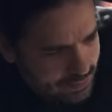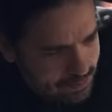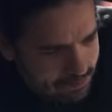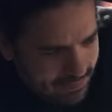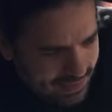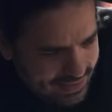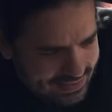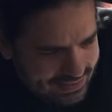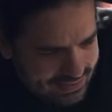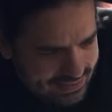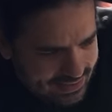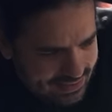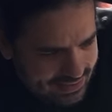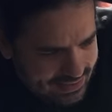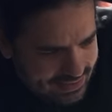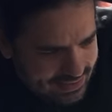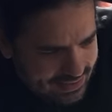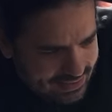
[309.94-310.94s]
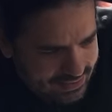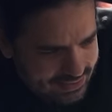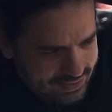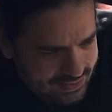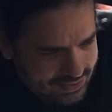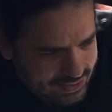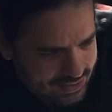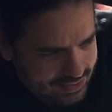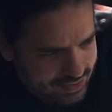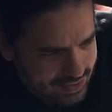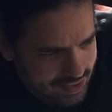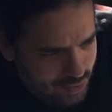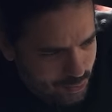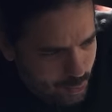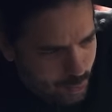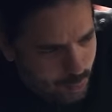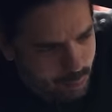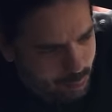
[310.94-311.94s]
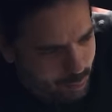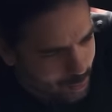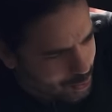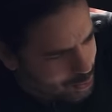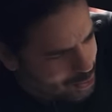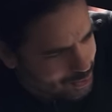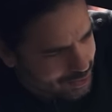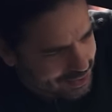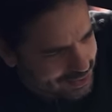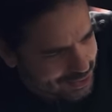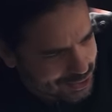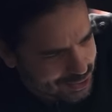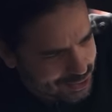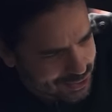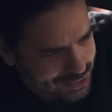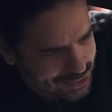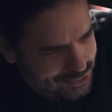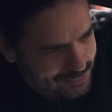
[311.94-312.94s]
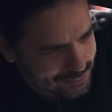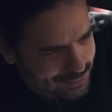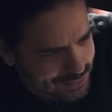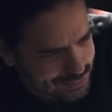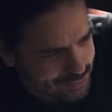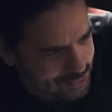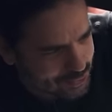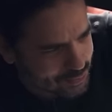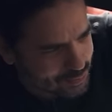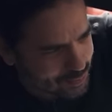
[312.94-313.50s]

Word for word: Mas aqui a gente tem o oposto, a gente tem diversos